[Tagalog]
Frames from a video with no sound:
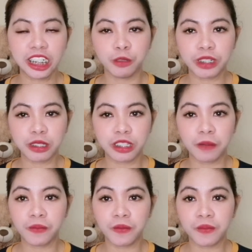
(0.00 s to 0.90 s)
mas
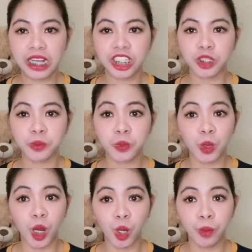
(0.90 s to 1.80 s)
nagbabudget
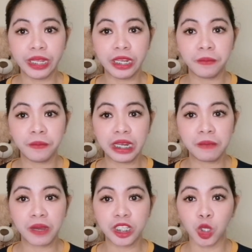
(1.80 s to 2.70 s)
po ako,
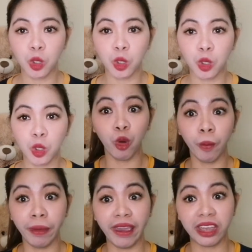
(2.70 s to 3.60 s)
mini-minimize ko po yung,
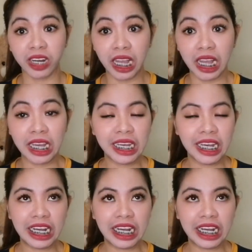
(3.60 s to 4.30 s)
yung pera.